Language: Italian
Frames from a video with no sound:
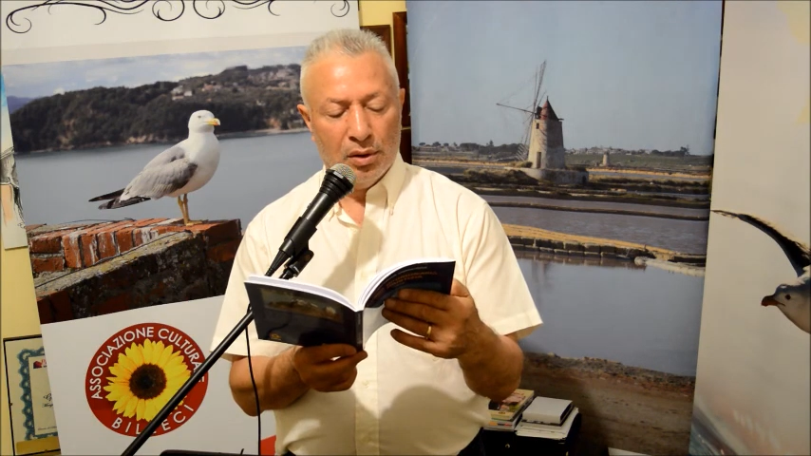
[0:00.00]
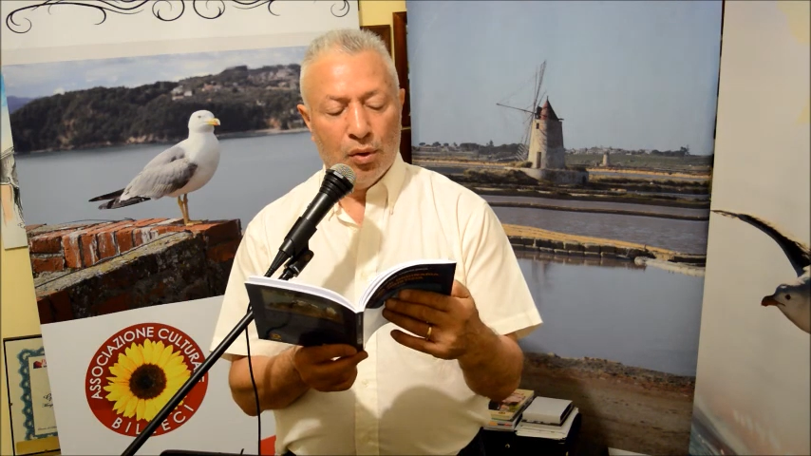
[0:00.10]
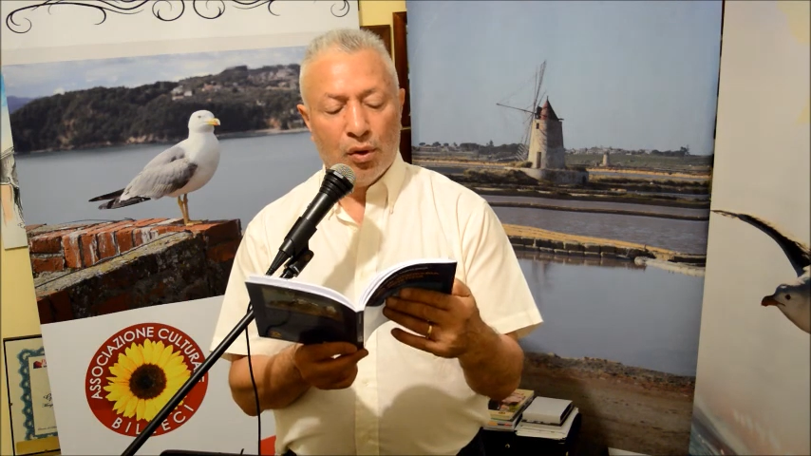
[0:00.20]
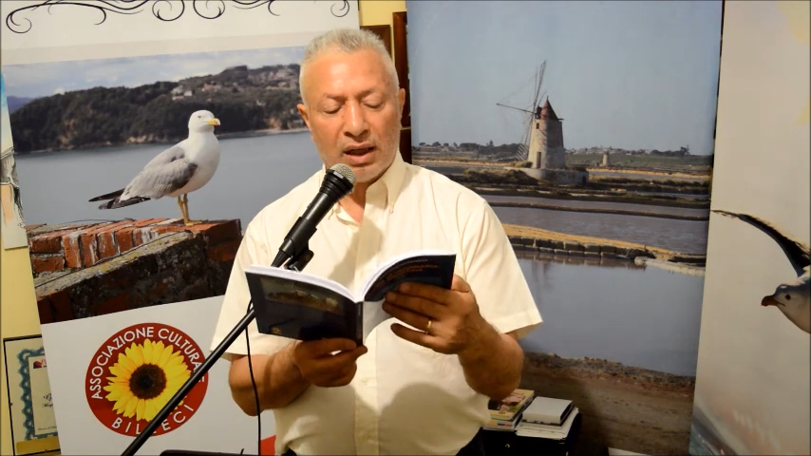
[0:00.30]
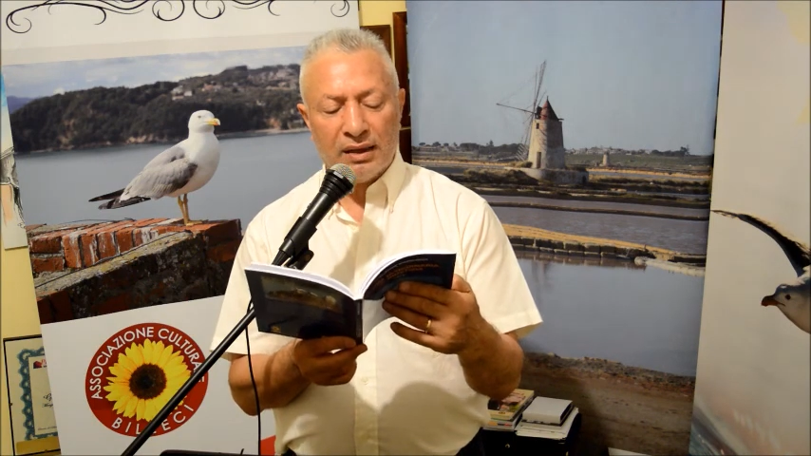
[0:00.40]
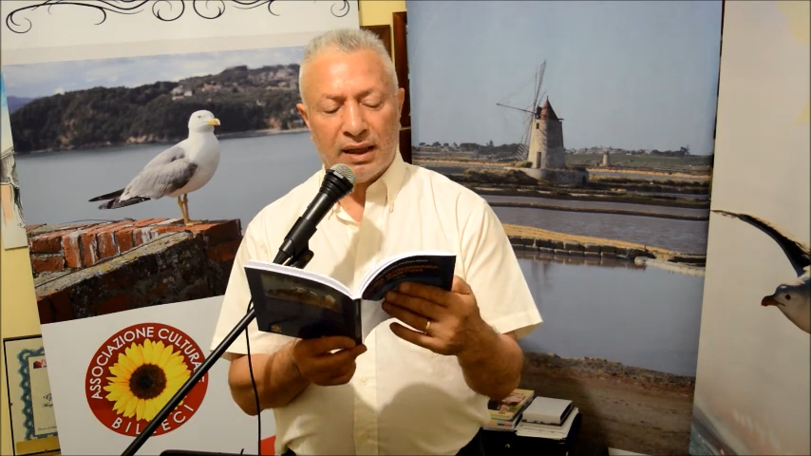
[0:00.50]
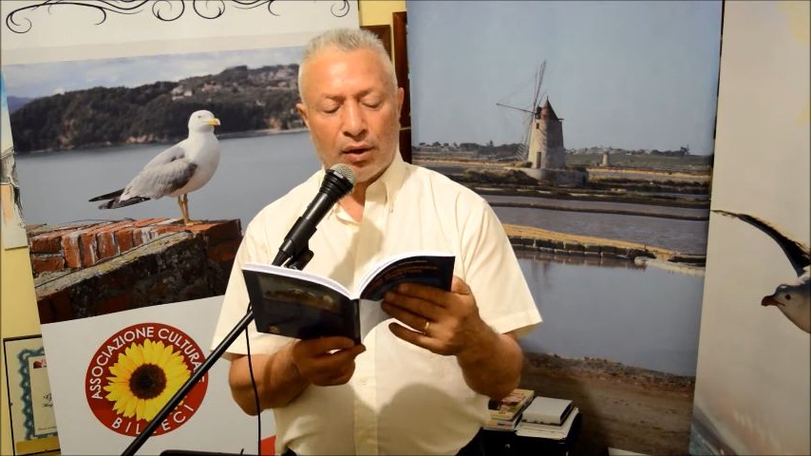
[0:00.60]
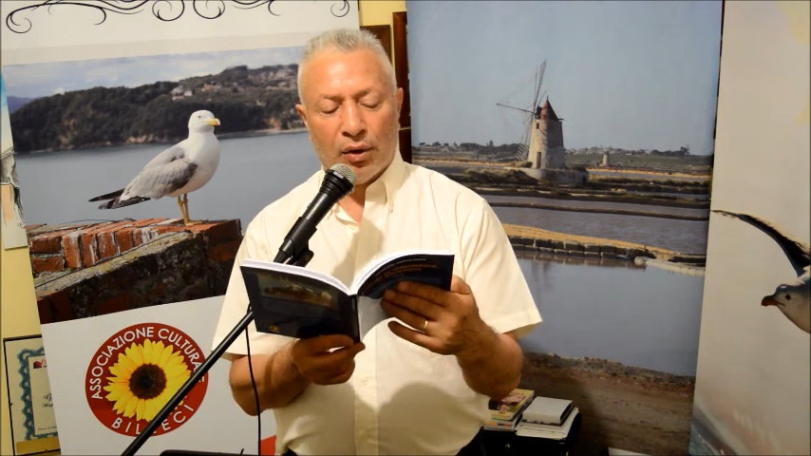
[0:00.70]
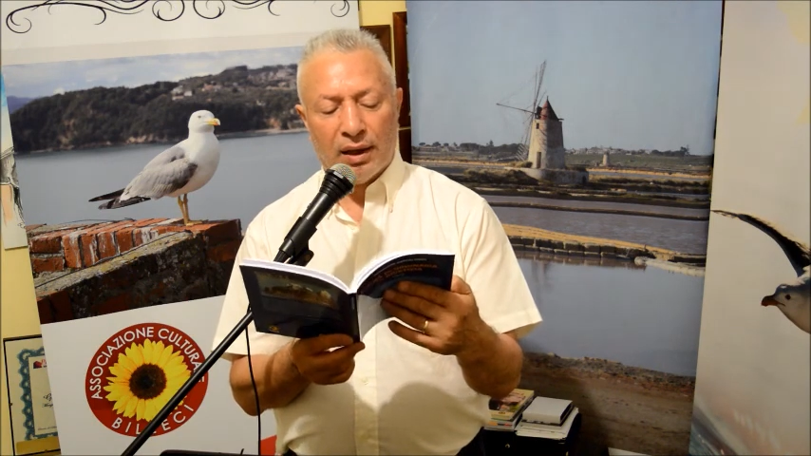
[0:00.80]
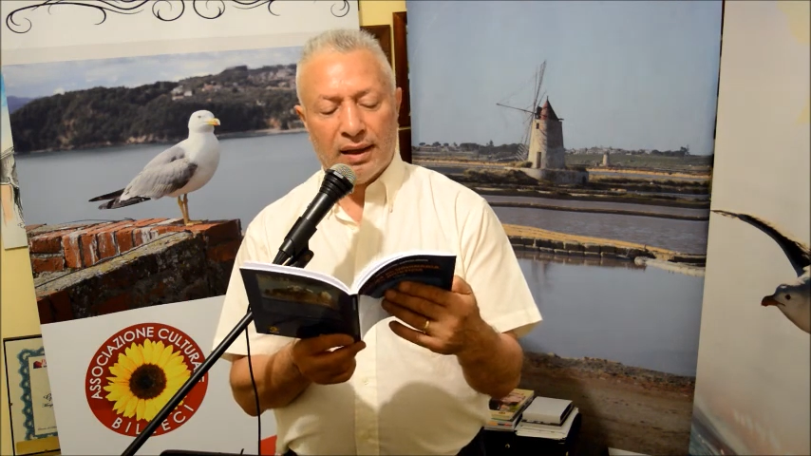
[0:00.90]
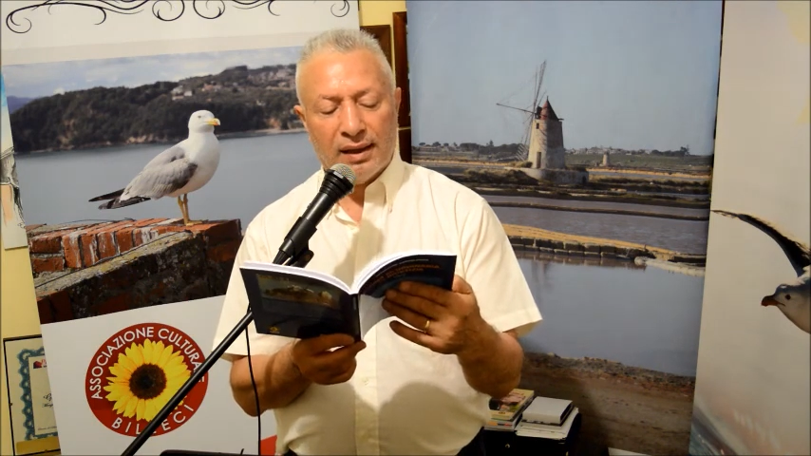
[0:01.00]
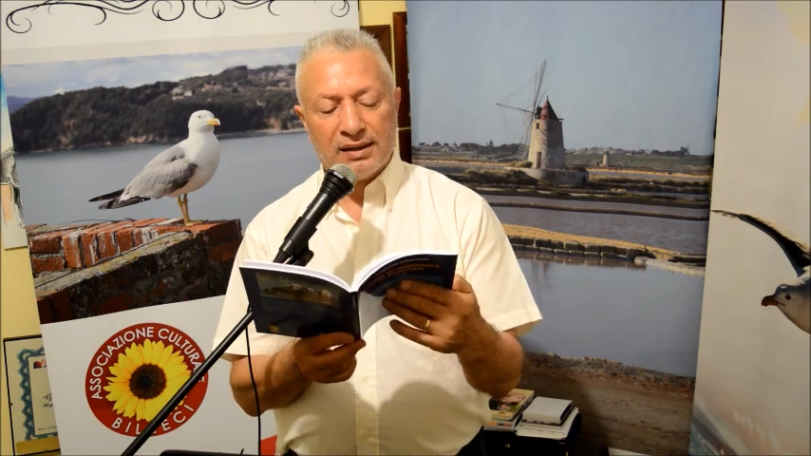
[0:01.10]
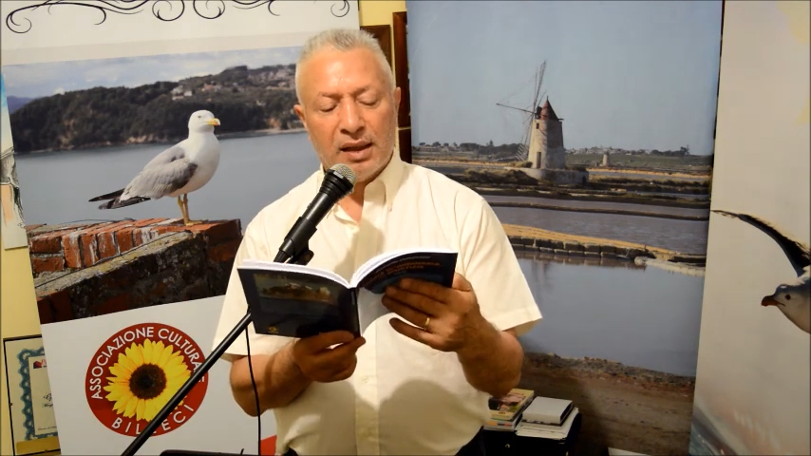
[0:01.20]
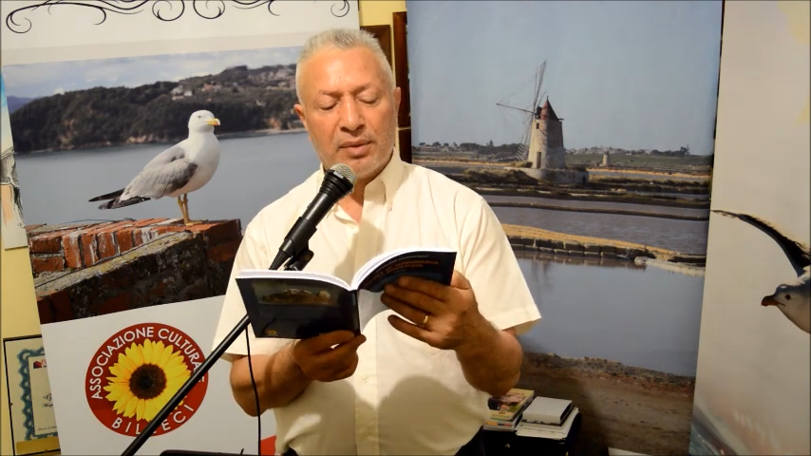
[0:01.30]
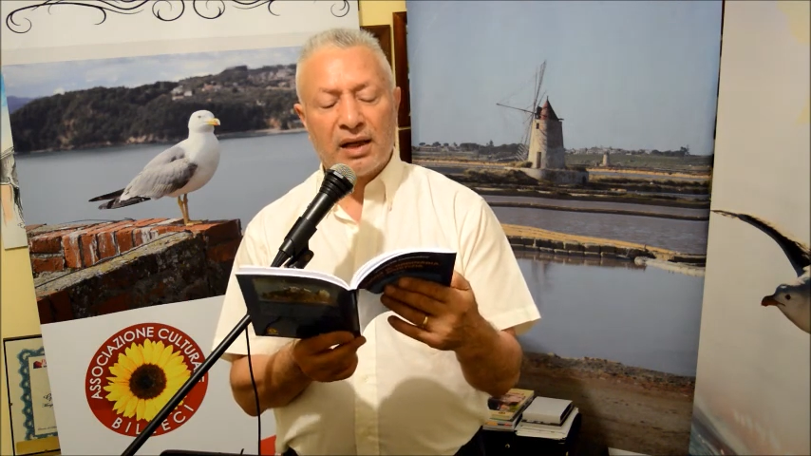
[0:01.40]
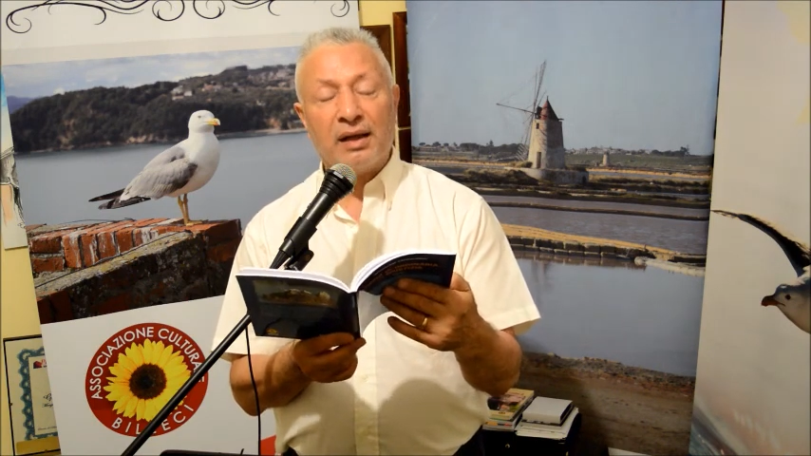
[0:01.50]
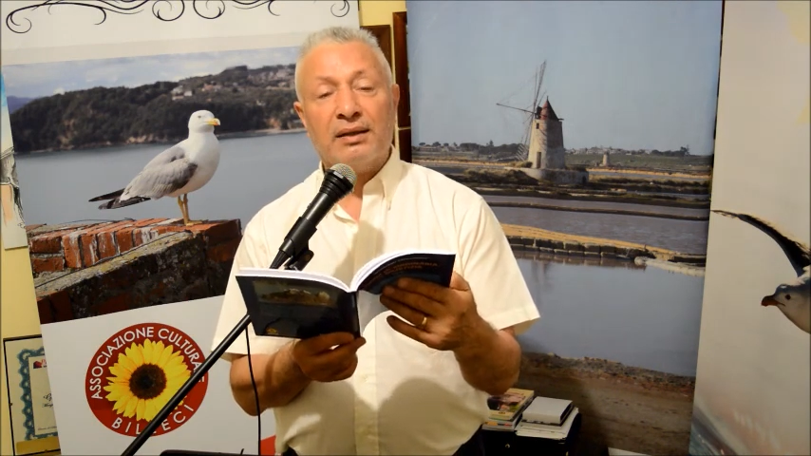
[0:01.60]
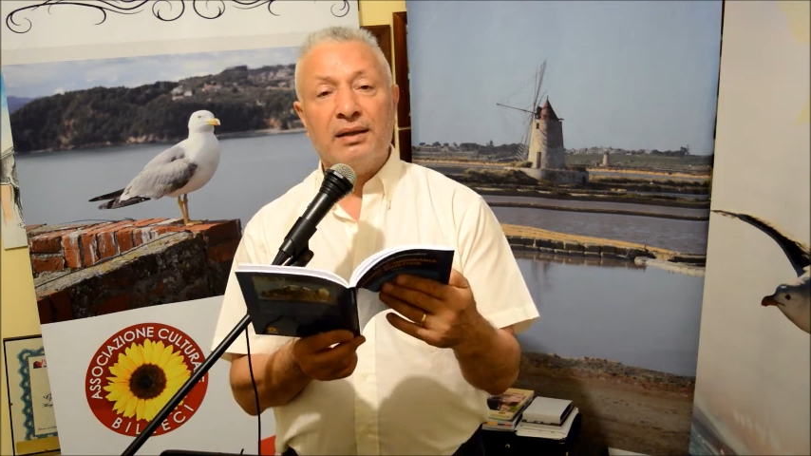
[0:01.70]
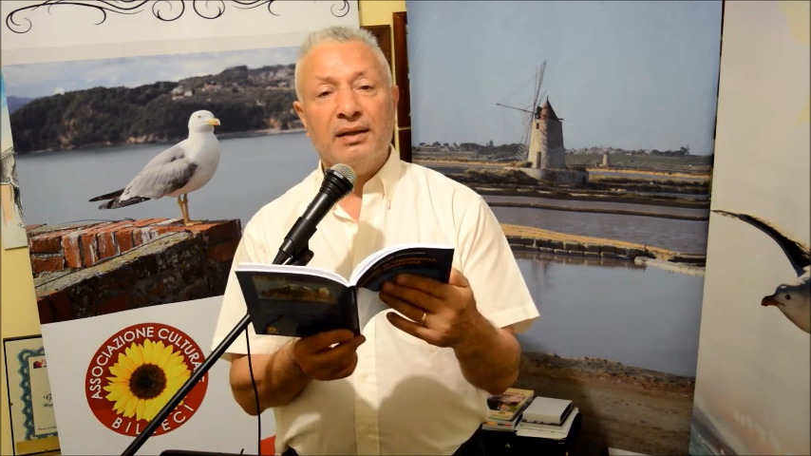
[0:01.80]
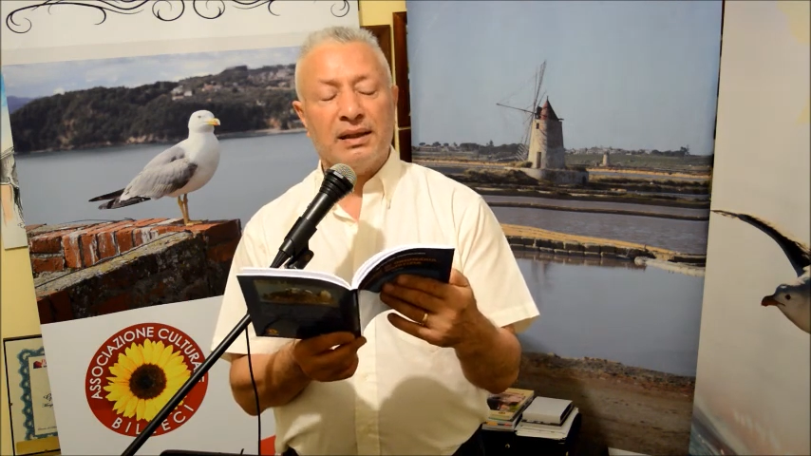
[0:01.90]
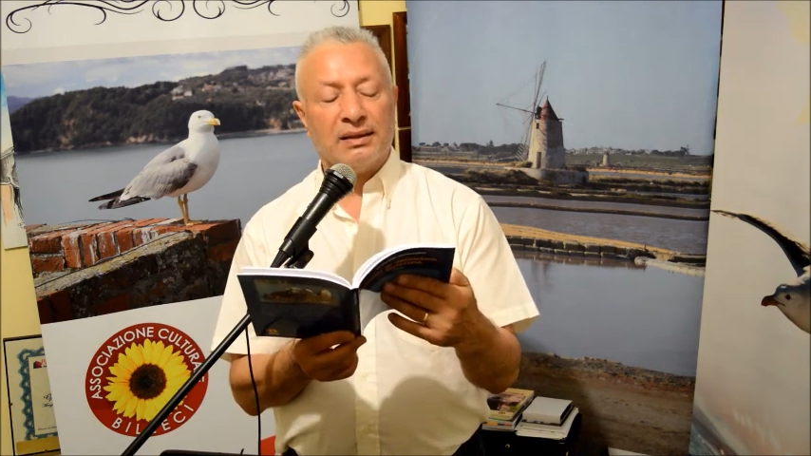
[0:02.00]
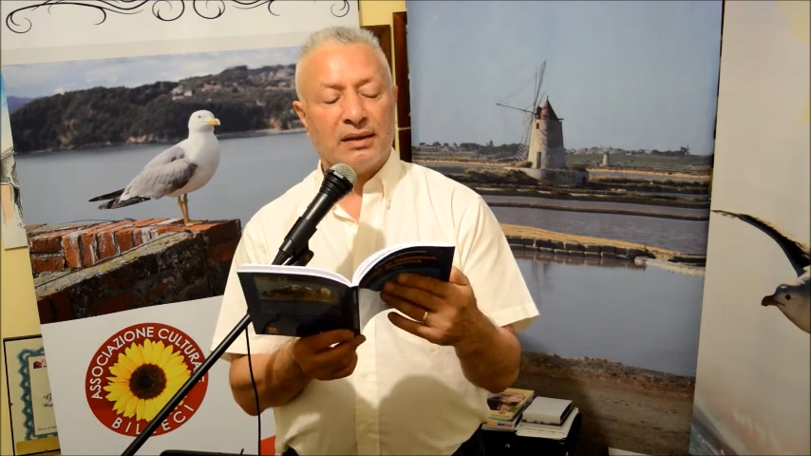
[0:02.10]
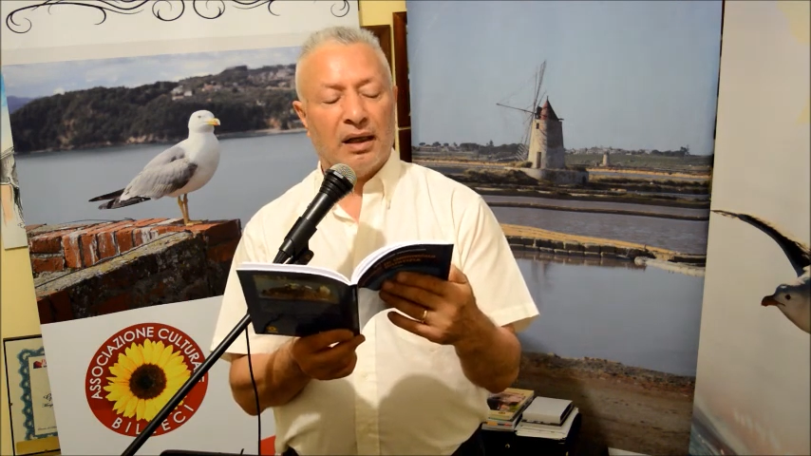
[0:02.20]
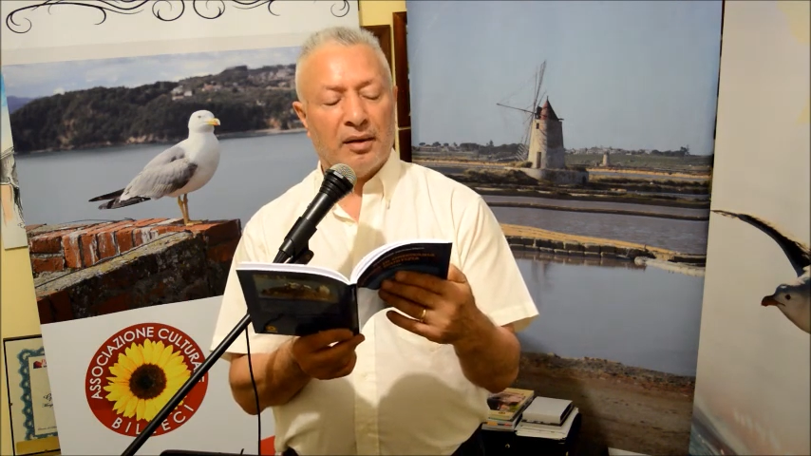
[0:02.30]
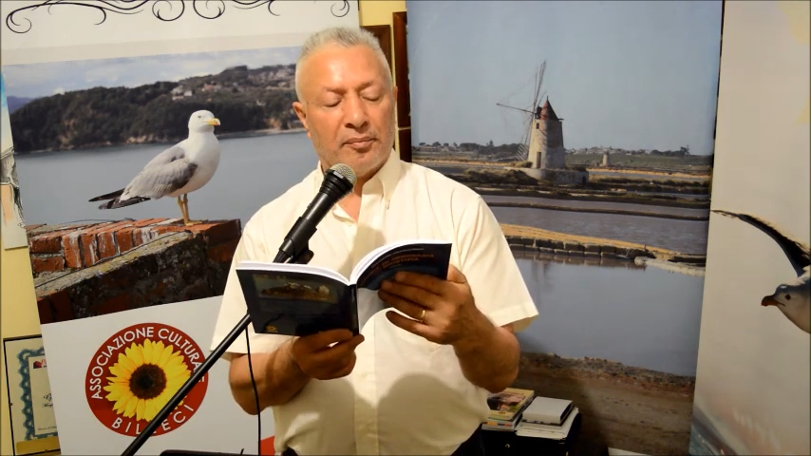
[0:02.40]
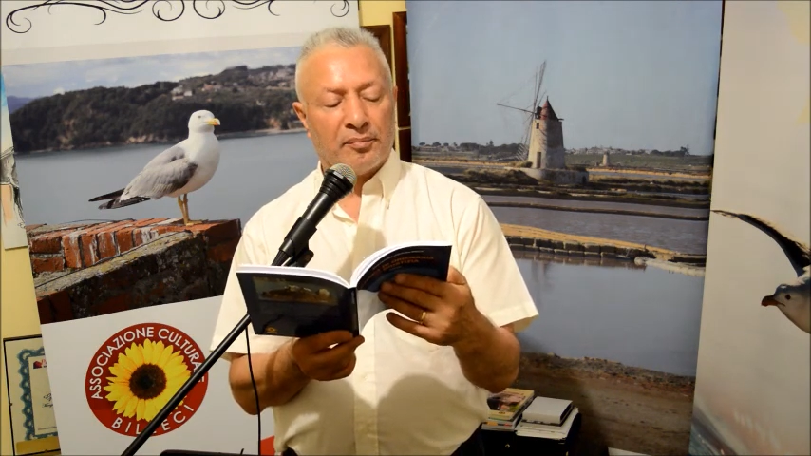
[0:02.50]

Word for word: Un grande eroe sembrerà il tennista,